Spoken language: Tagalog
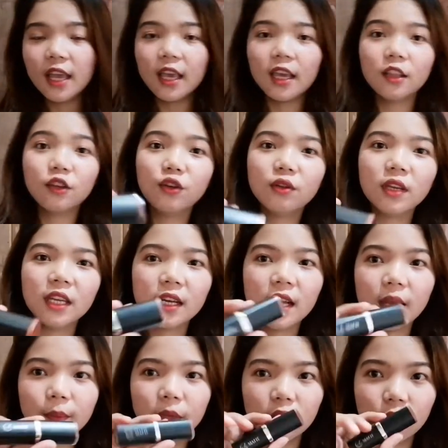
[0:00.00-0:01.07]
Ito yung
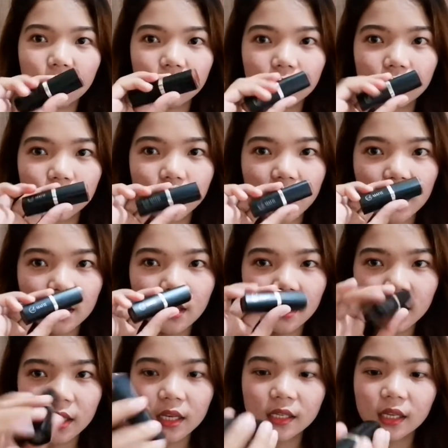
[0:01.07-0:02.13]
ginagamit kong shade.
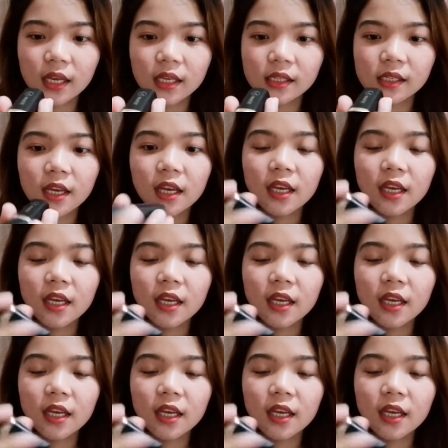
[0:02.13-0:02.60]
This is